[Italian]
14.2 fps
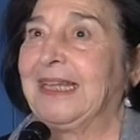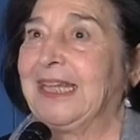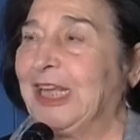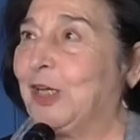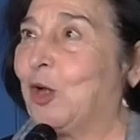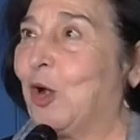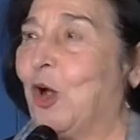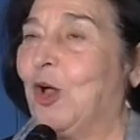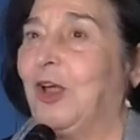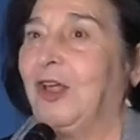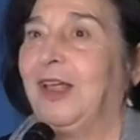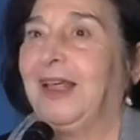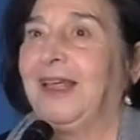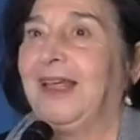dico,
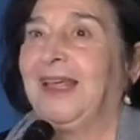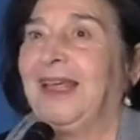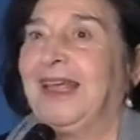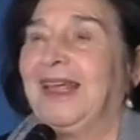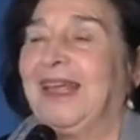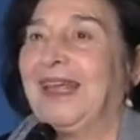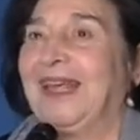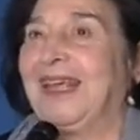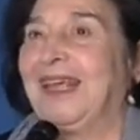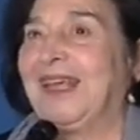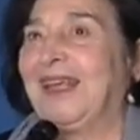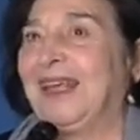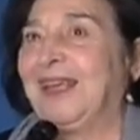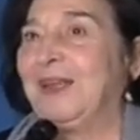
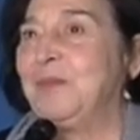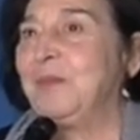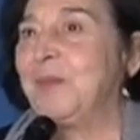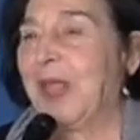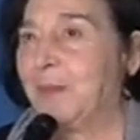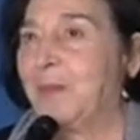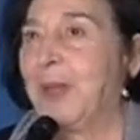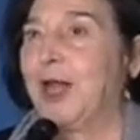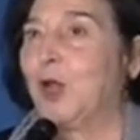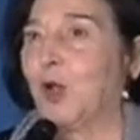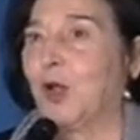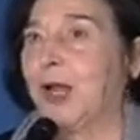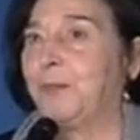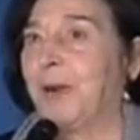è bello
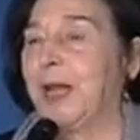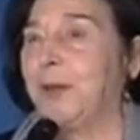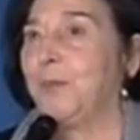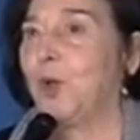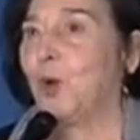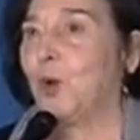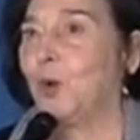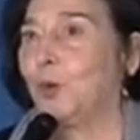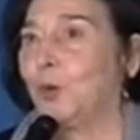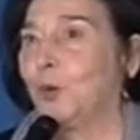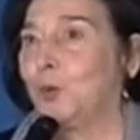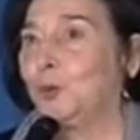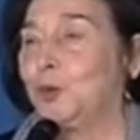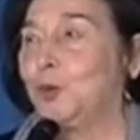che il premio
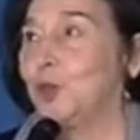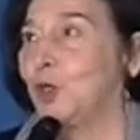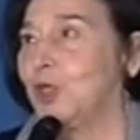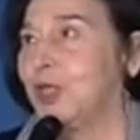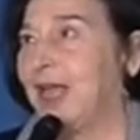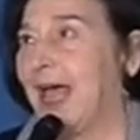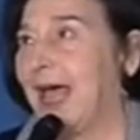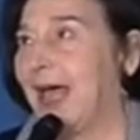Guttuso sia